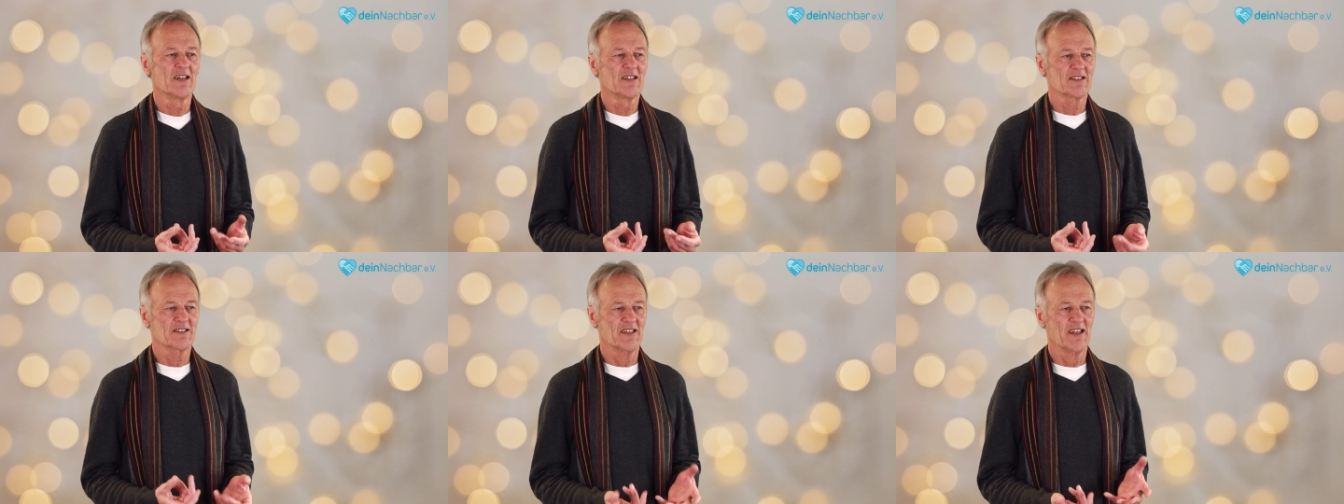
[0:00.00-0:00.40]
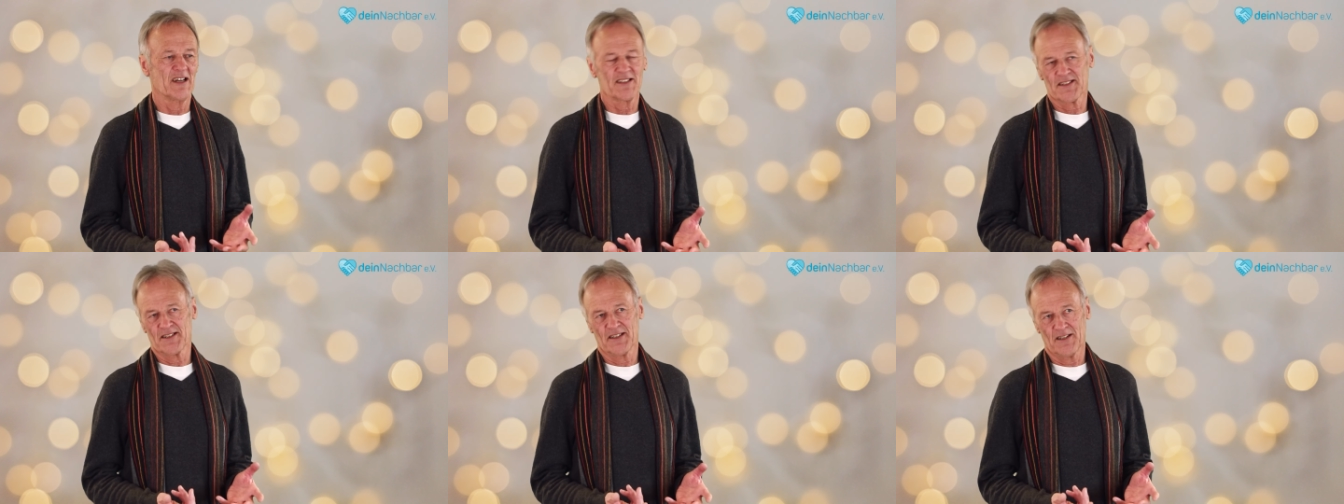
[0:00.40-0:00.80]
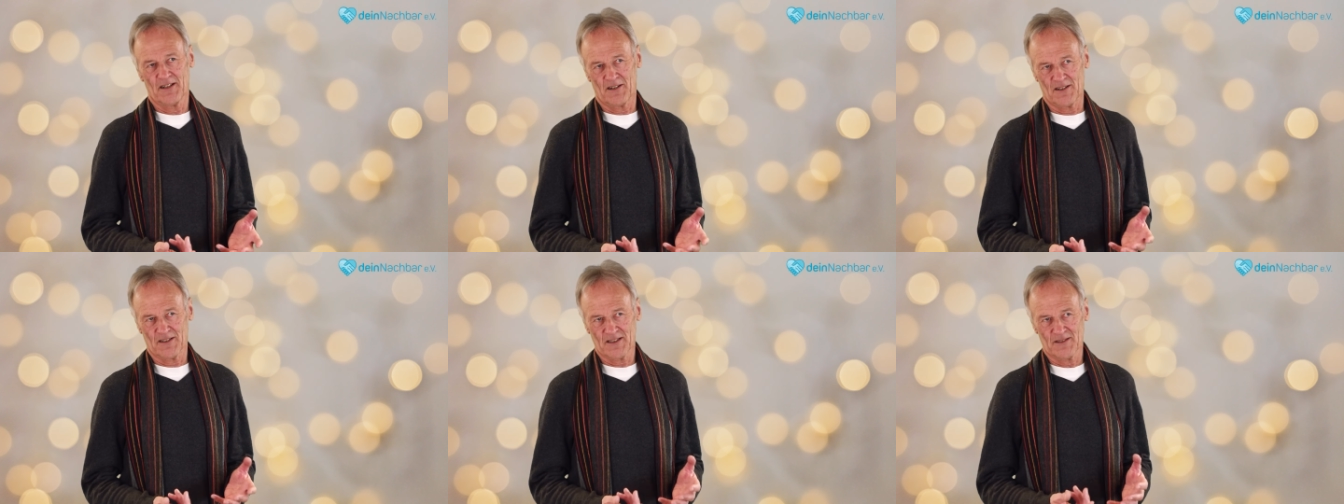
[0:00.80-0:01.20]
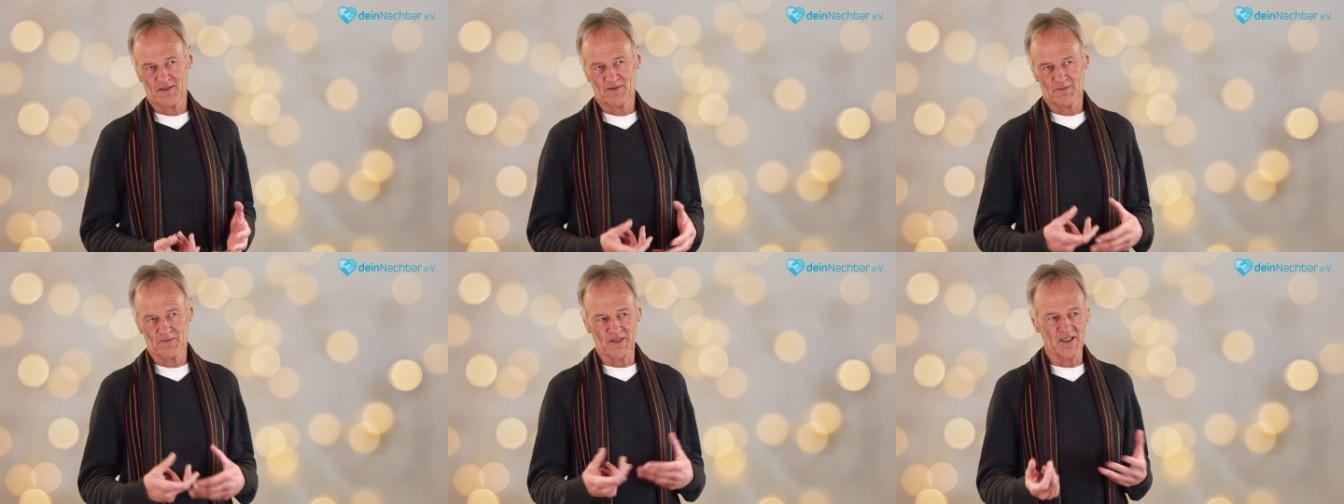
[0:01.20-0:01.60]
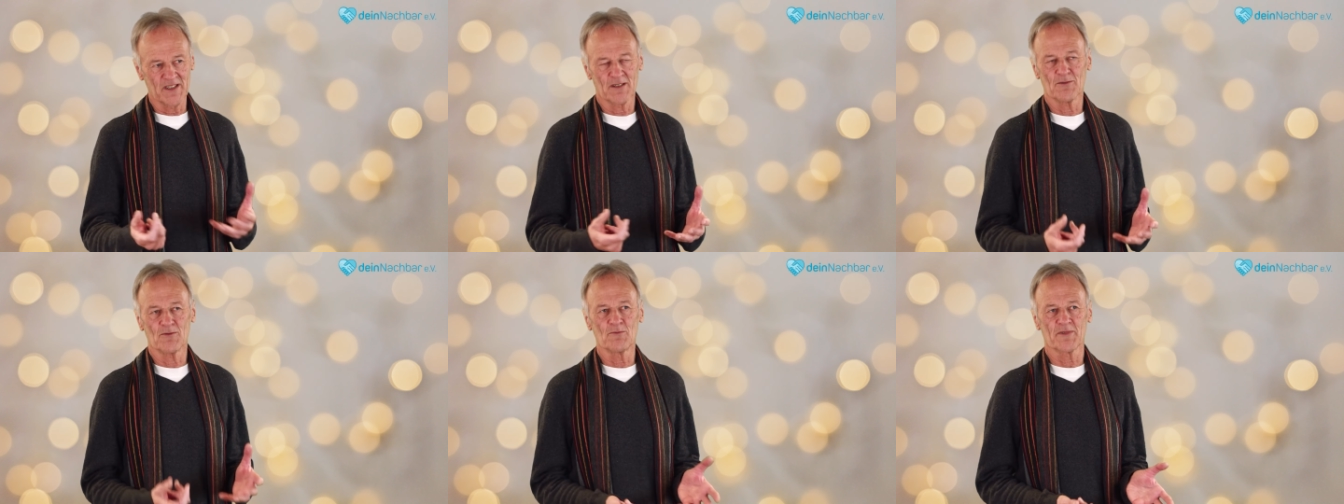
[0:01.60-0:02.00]
ist die herzliche Art, wie
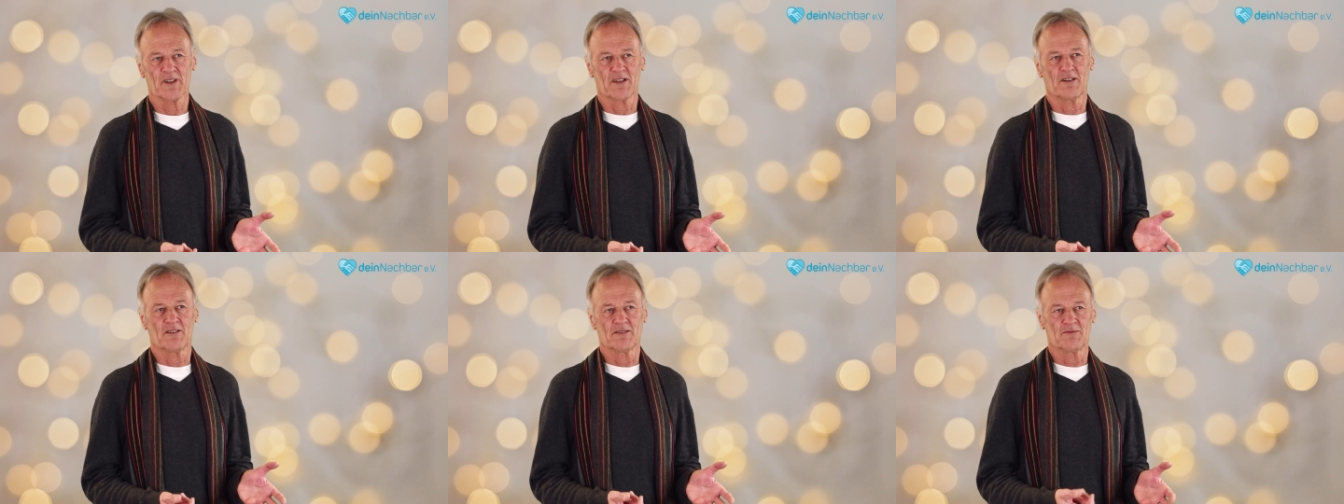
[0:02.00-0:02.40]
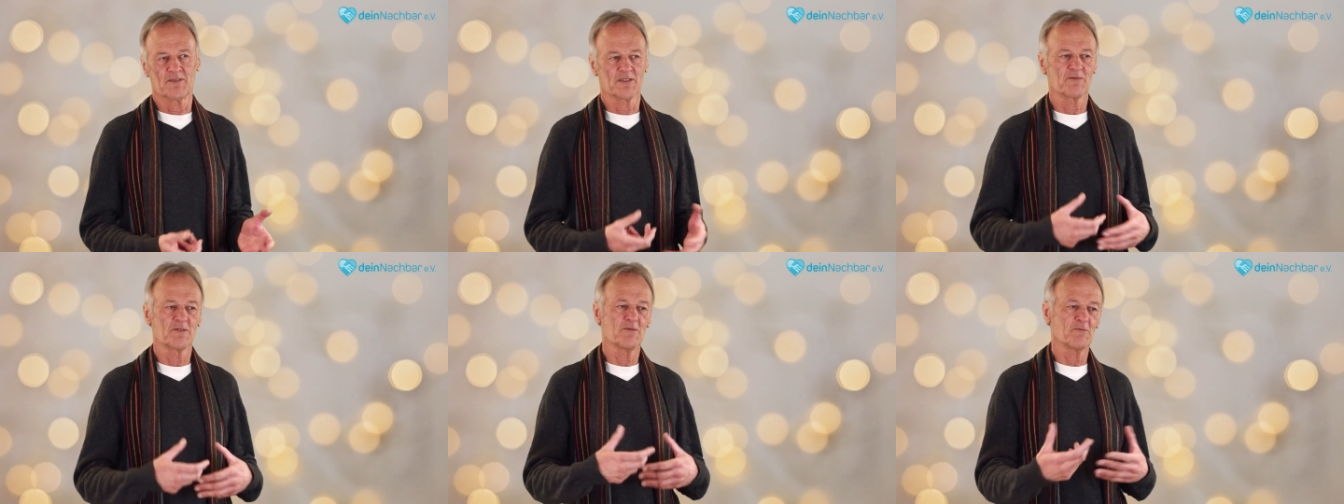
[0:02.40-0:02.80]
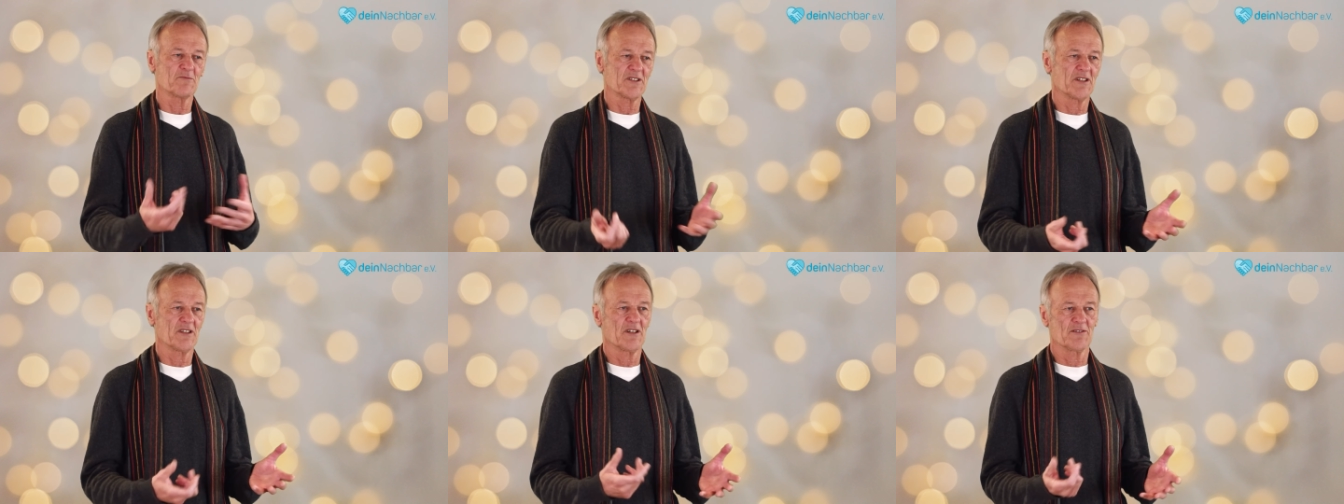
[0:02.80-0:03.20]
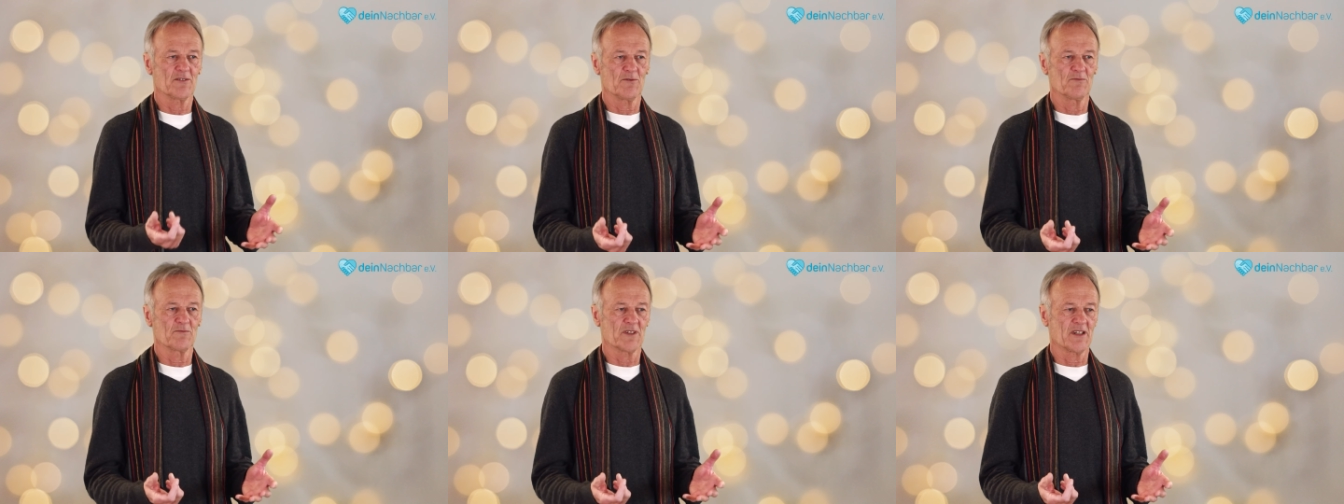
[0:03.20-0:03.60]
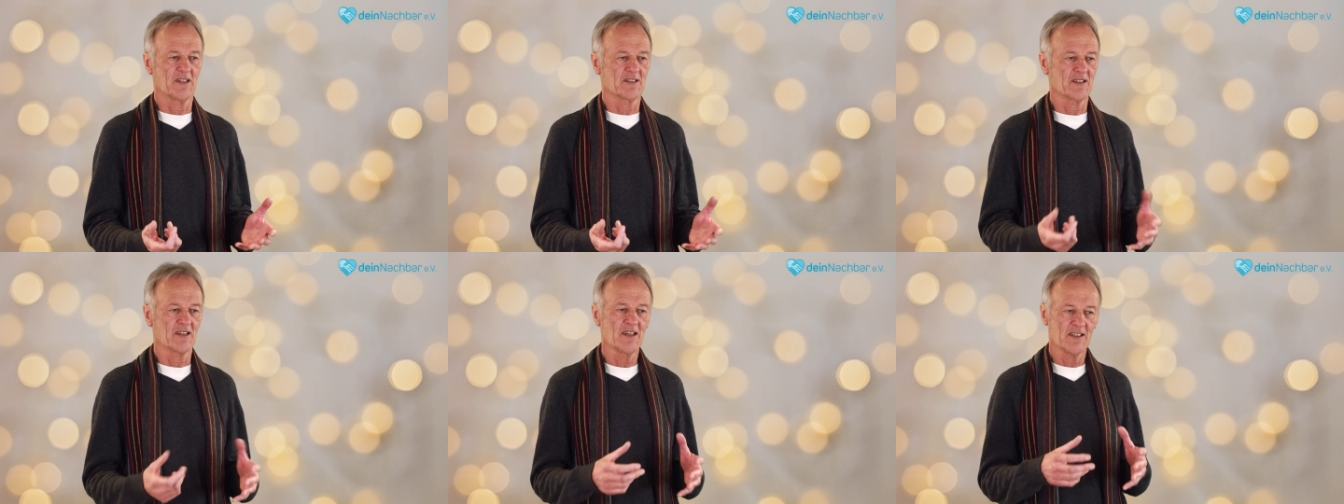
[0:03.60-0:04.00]
hier umgegangen wird, wie man miteinander
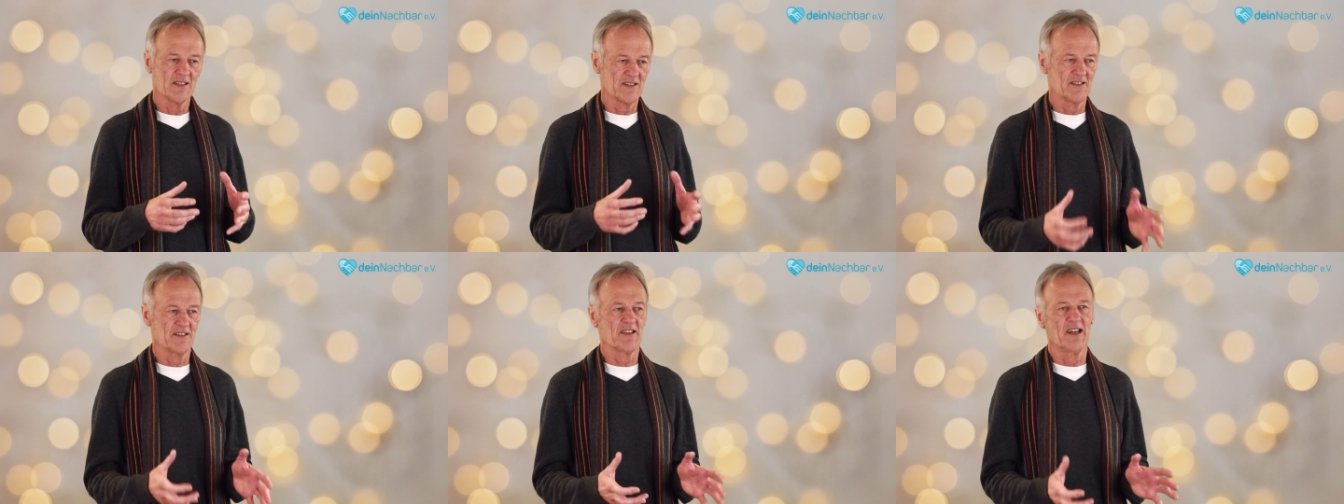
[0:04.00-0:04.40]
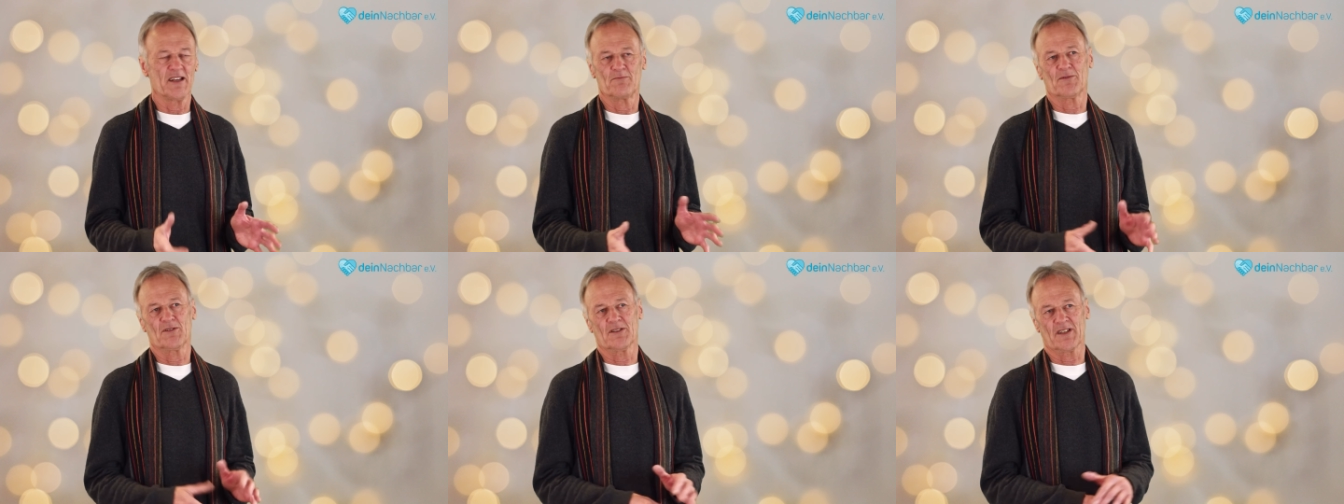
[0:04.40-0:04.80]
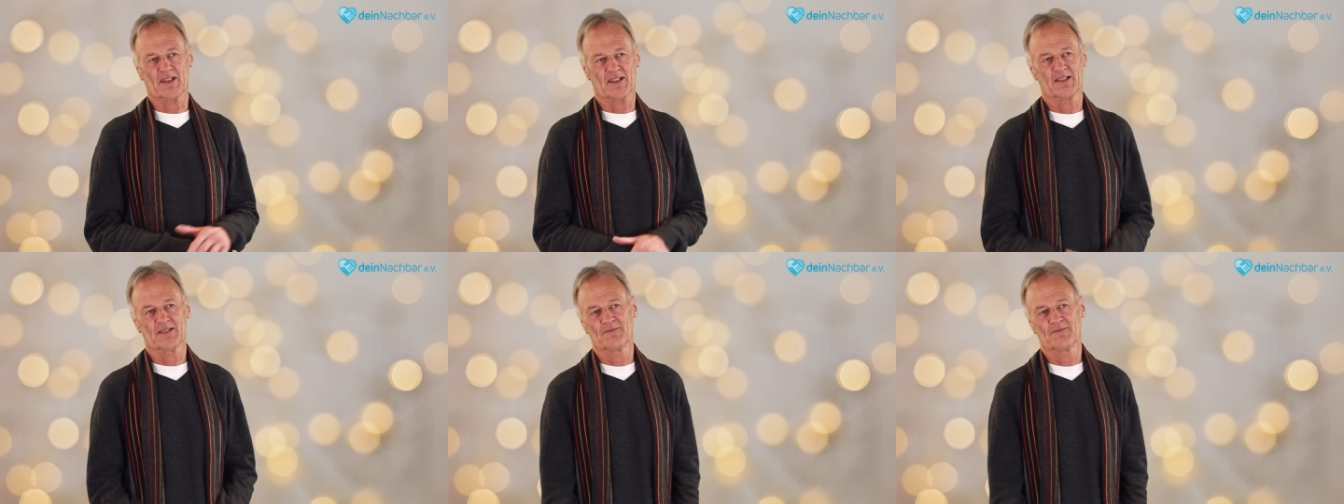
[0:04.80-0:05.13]
umgeht. Das ist einmalig.